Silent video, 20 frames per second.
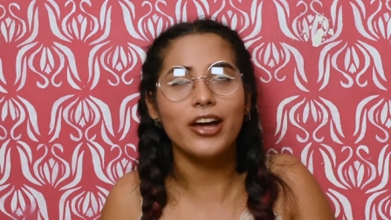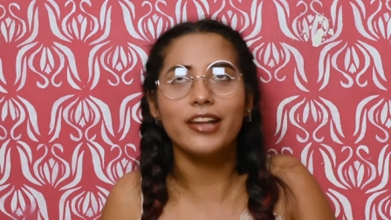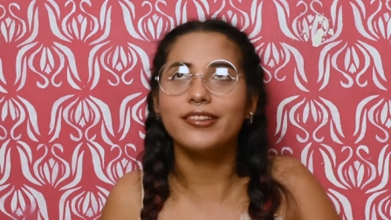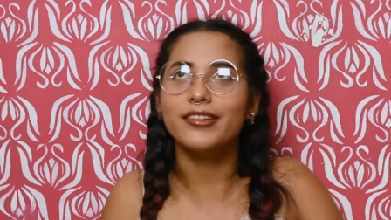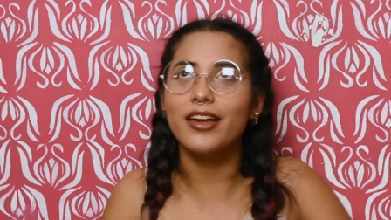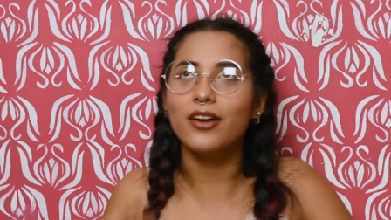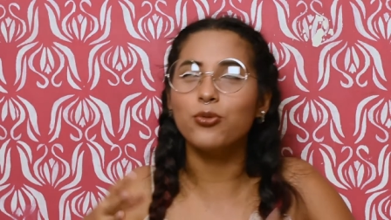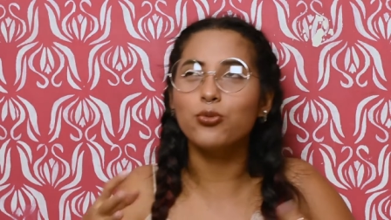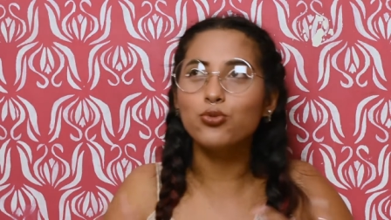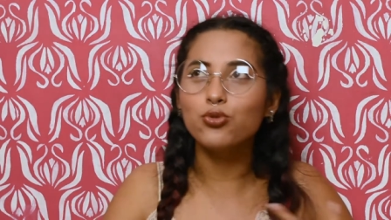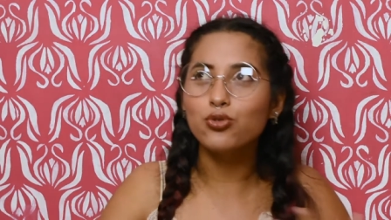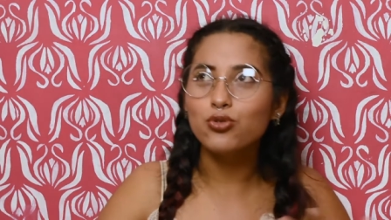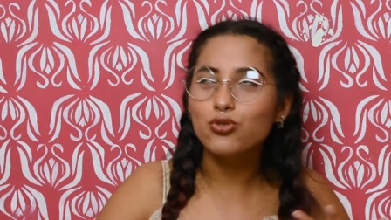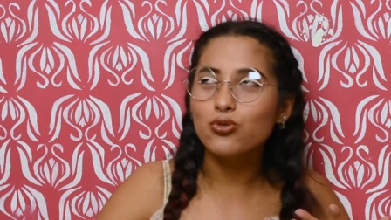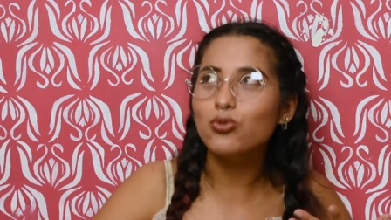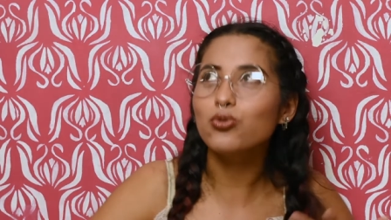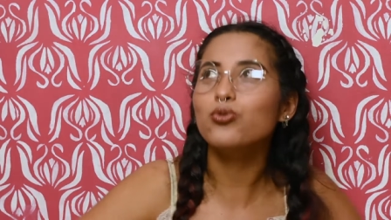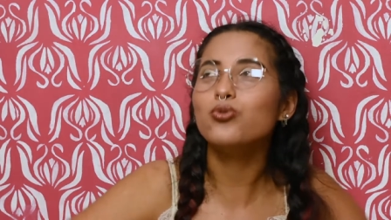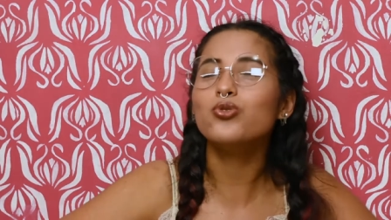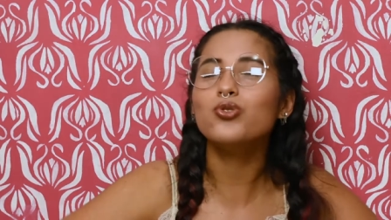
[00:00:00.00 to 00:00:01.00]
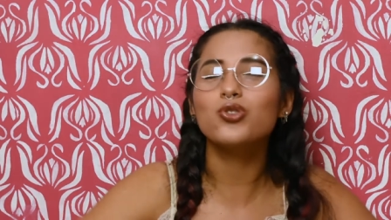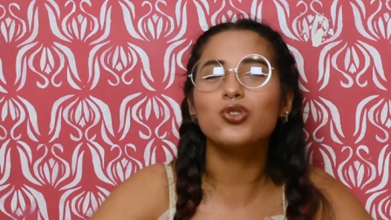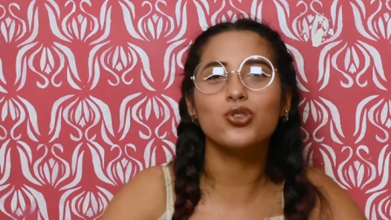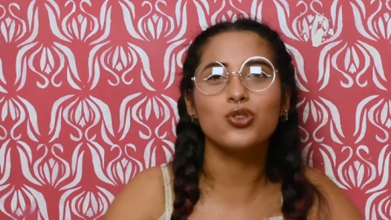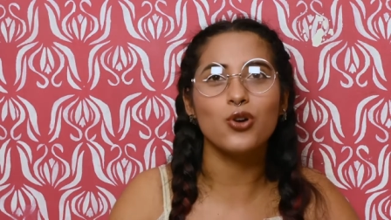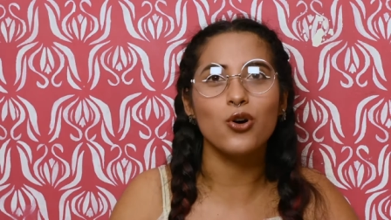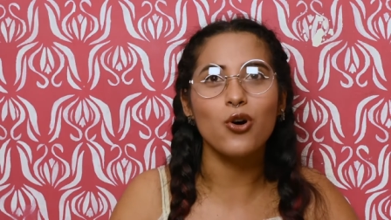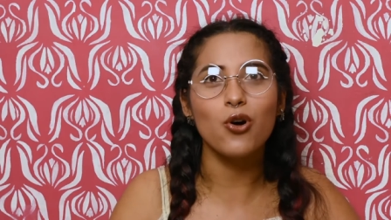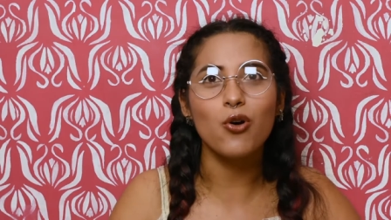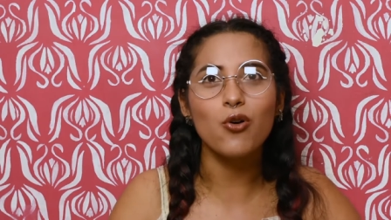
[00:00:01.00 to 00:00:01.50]
Hacían un, un,
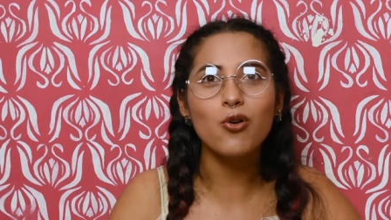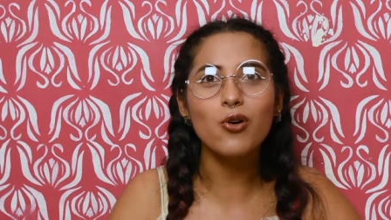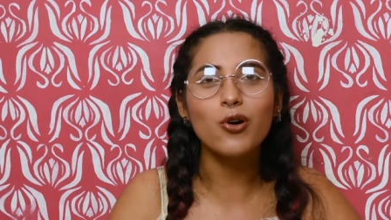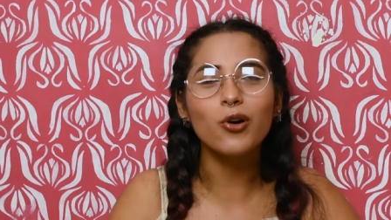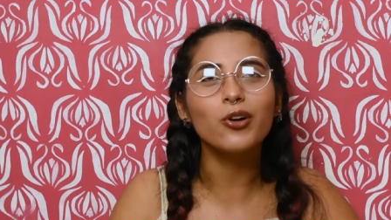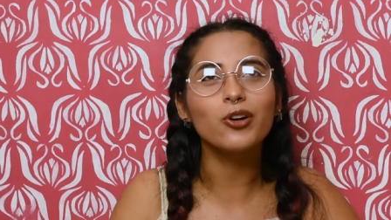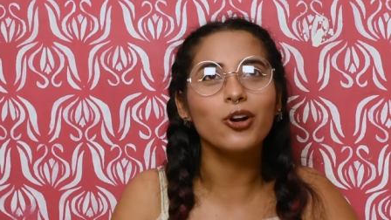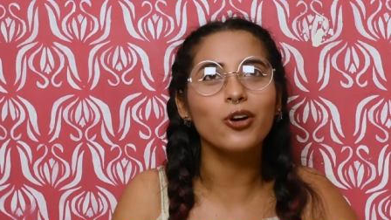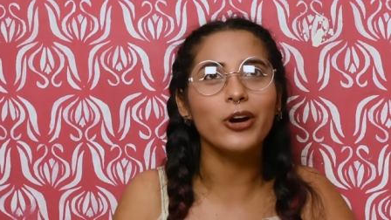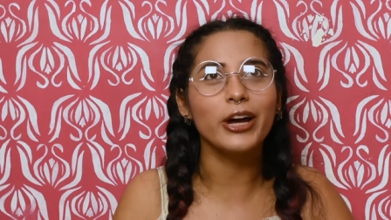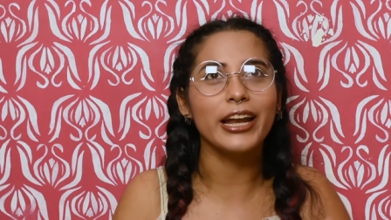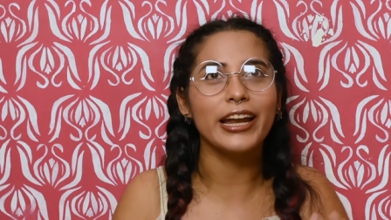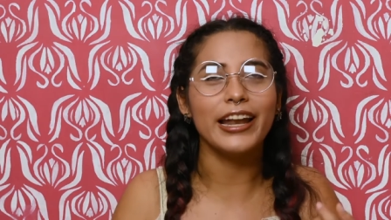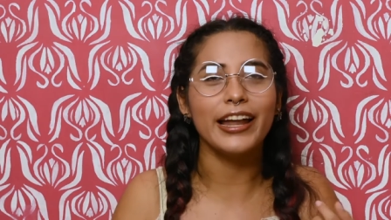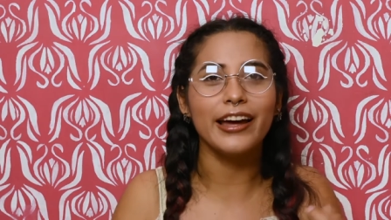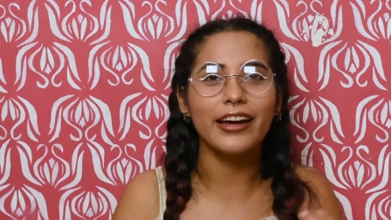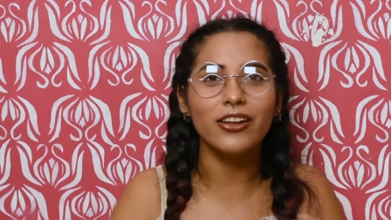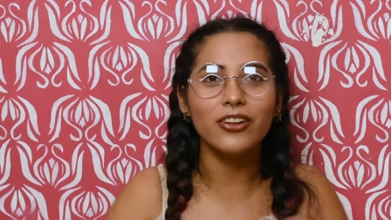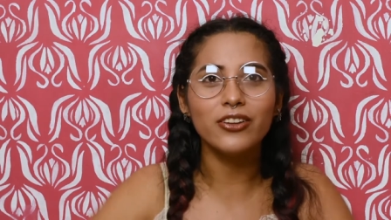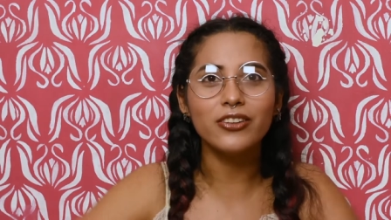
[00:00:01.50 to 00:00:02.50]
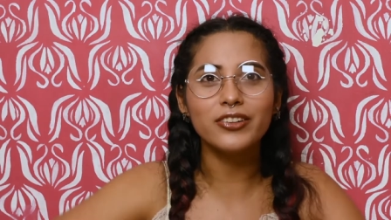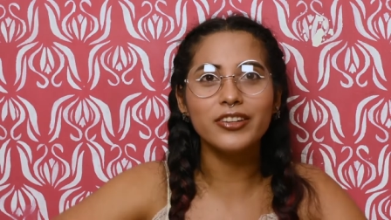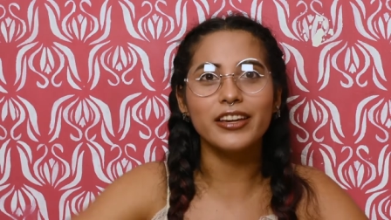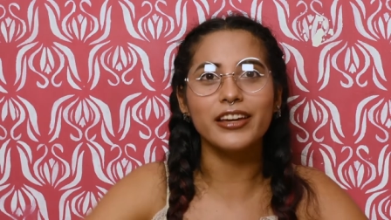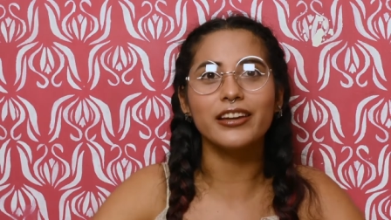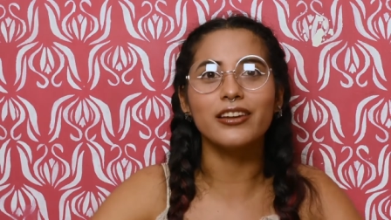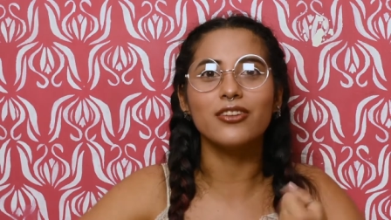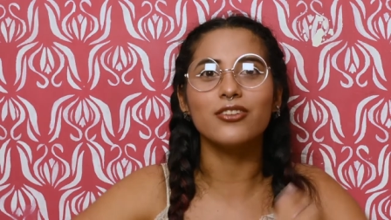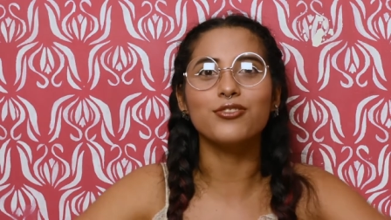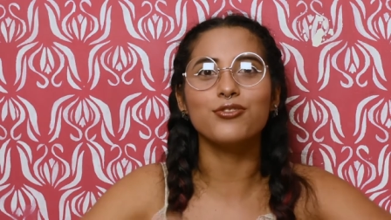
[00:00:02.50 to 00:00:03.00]
show con los helados
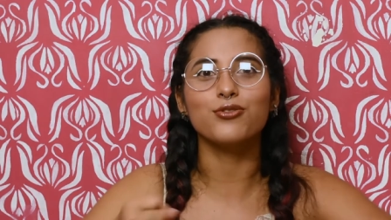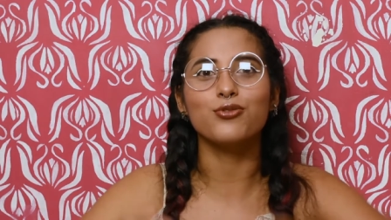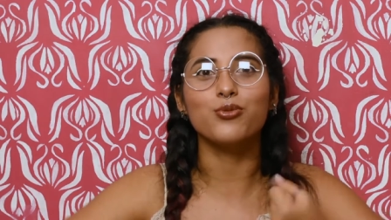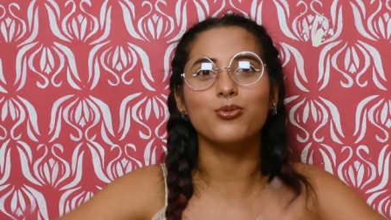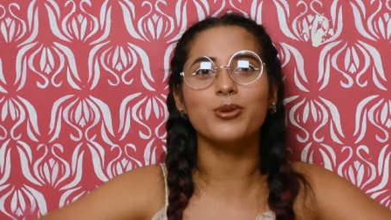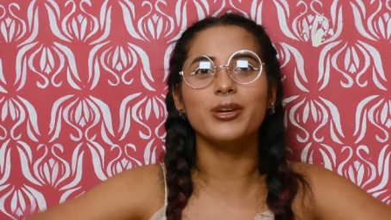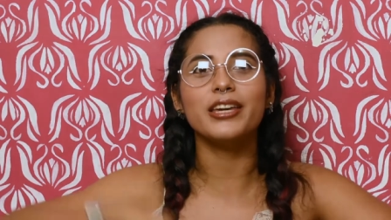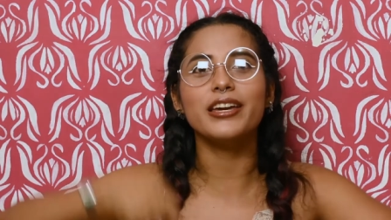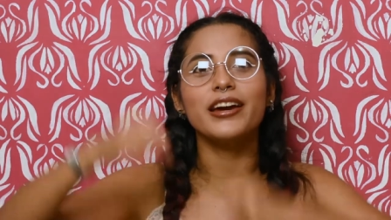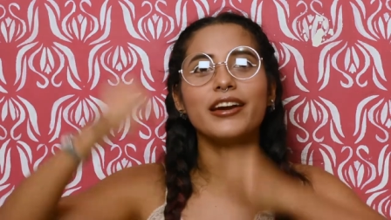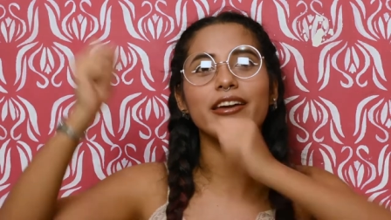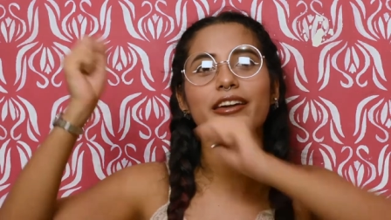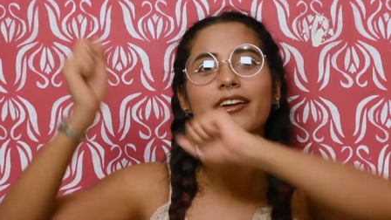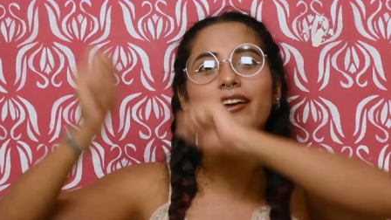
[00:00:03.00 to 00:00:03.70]
que los subían,